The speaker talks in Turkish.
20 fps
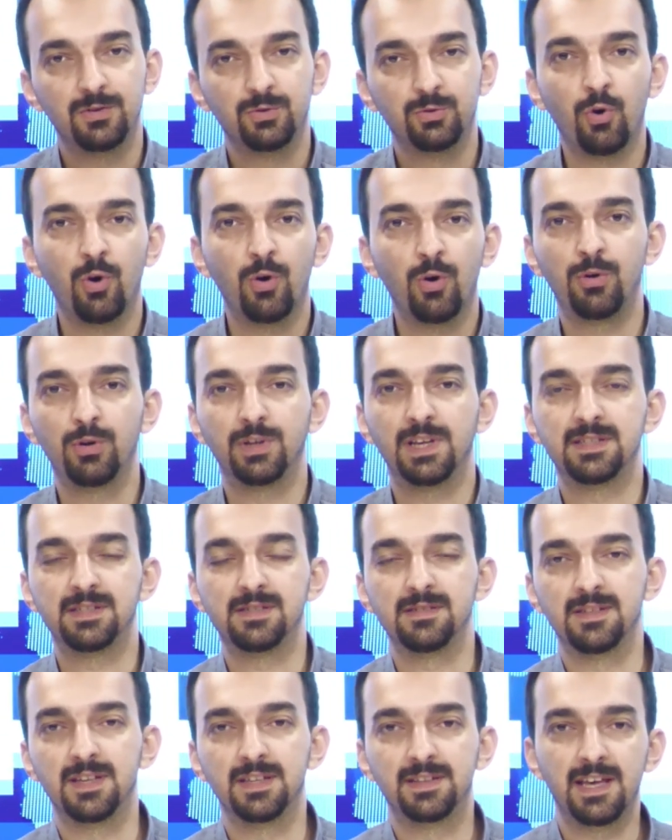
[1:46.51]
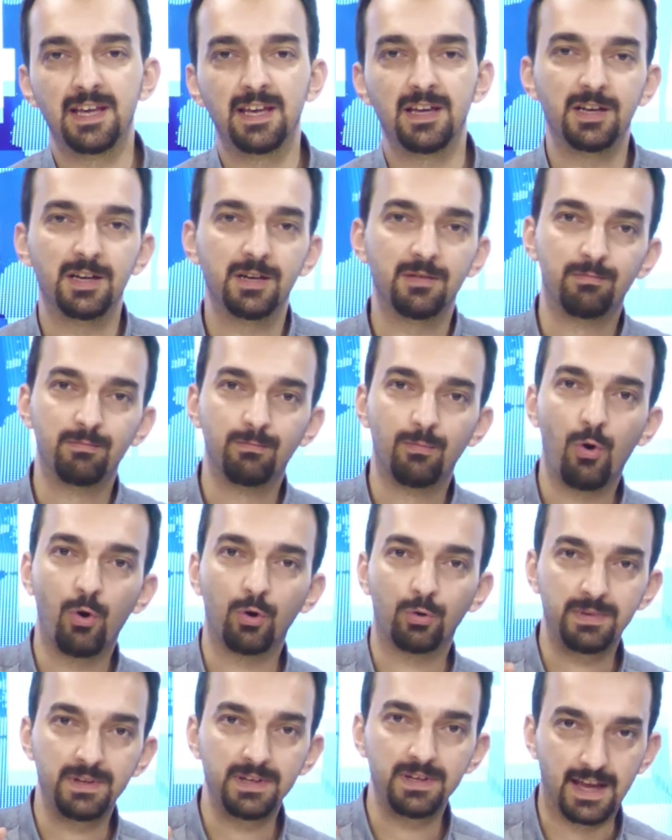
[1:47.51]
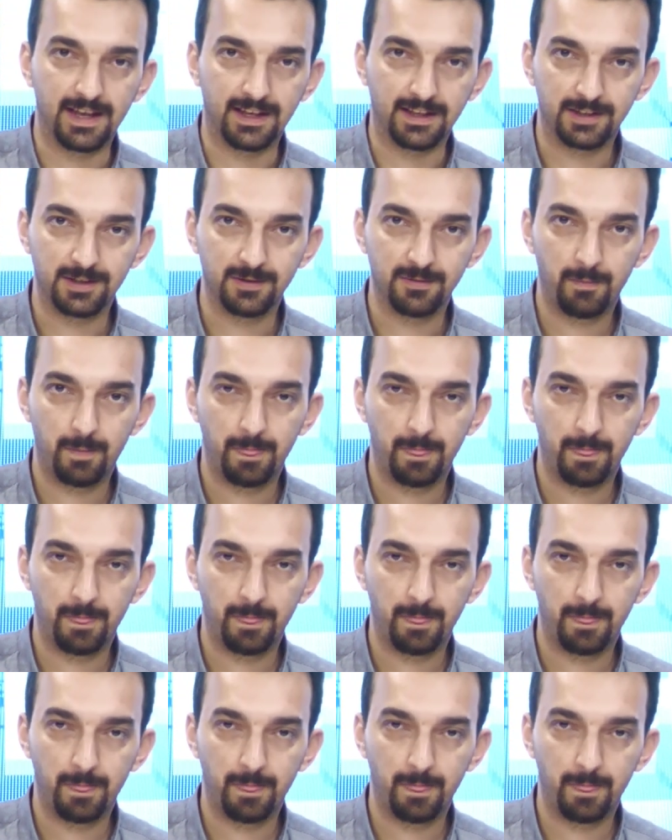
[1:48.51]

Doğu bölgesinde de mor bir renk.